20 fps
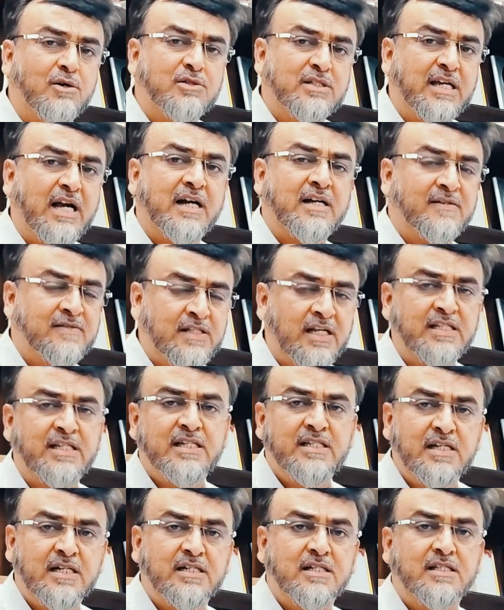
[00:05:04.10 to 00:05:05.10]
कि और क्या करना
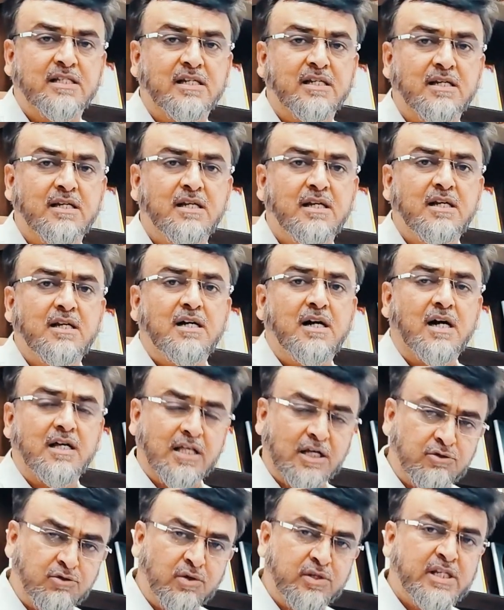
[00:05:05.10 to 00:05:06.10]
चाहिए करके
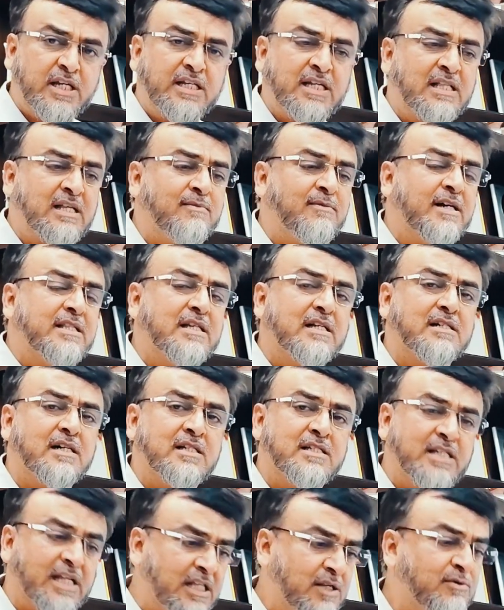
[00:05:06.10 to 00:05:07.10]
और एसोसिएशन हमारी
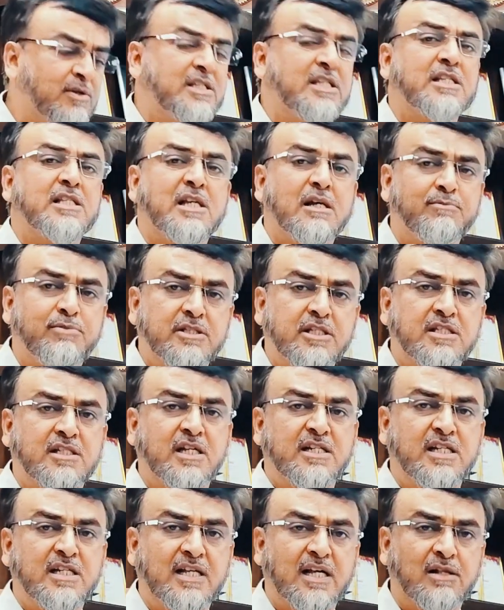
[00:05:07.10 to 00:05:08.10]
कंटिन्यूस इसके ऊपर
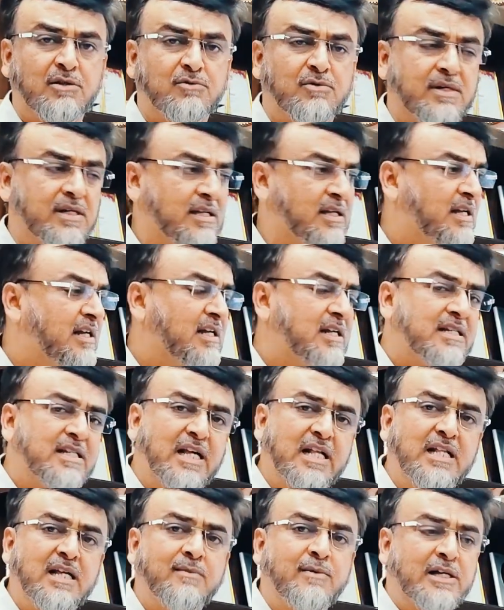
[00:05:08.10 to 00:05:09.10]
स्टडी चालू है
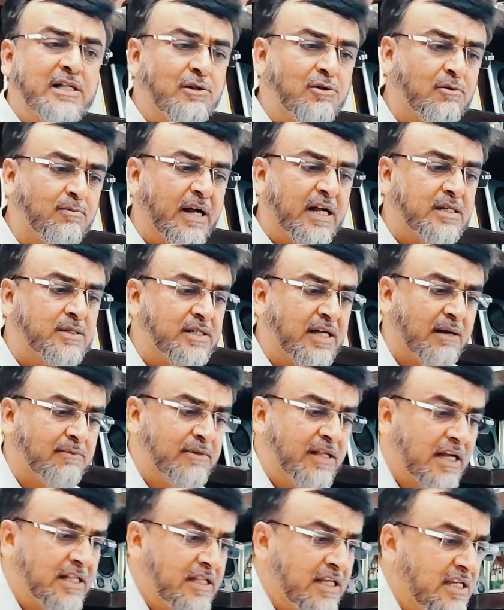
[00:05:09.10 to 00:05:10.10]
डेली हमारे लोग बैठ रहे हैं
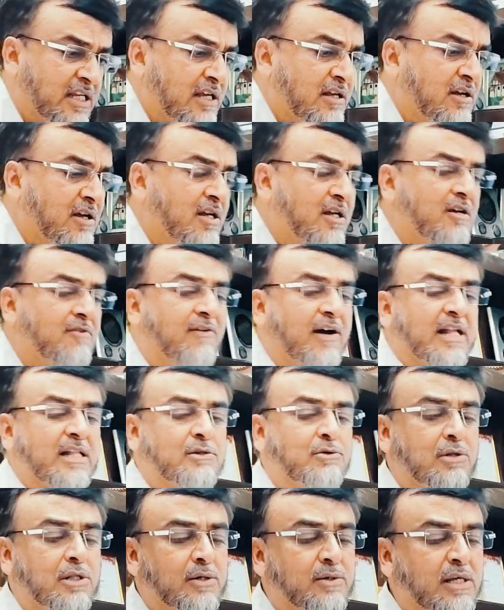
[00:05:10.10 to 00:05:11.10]
आप देख लीजिए
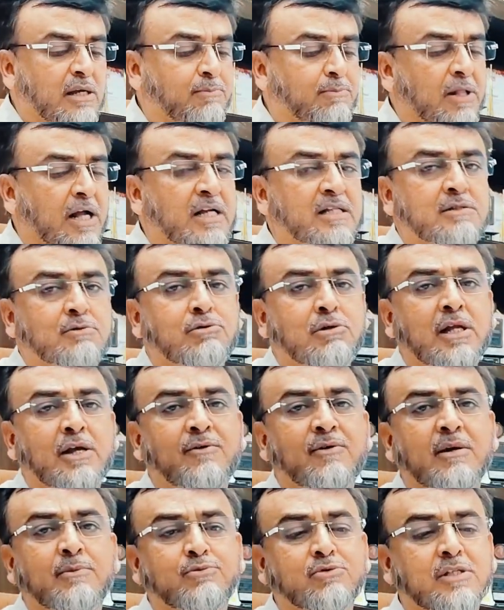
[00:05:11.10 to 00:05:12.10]
फाइल खुली हुई है प्लान
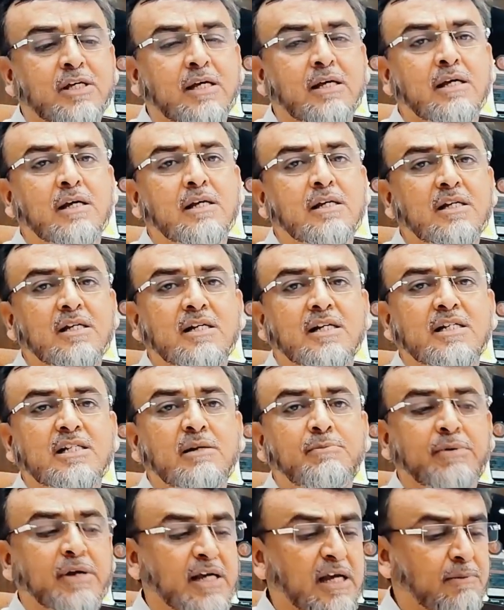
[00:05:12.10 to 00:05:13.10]
खुले हुए हैं पूरे
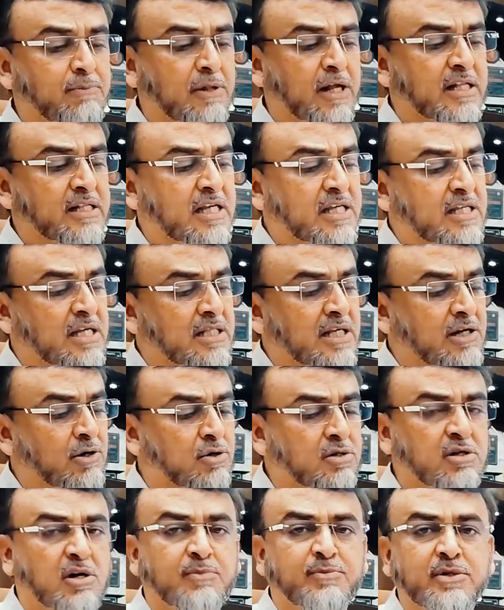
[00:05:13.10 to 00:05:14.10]
डी के प्लान के साथ
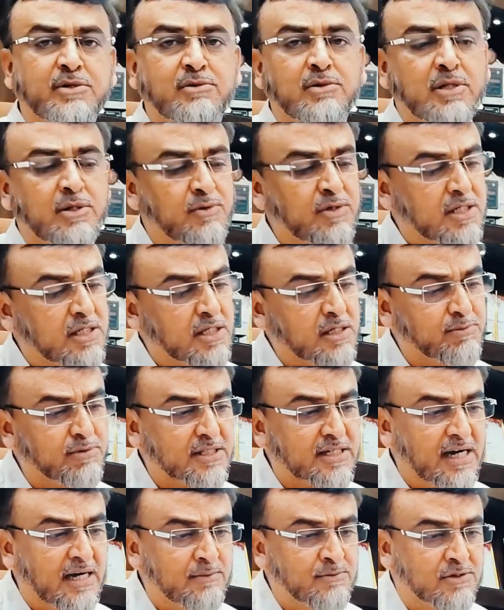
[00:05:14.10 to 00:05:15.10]
कॉपी खुली हुई इसके
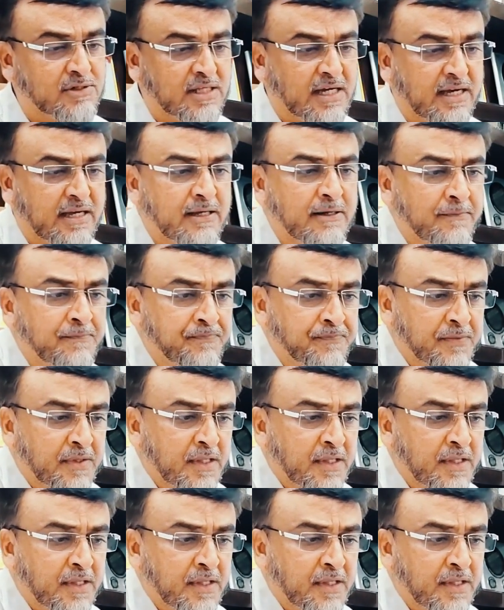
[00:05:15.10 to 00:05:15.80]
ऊपर काम हो रहा है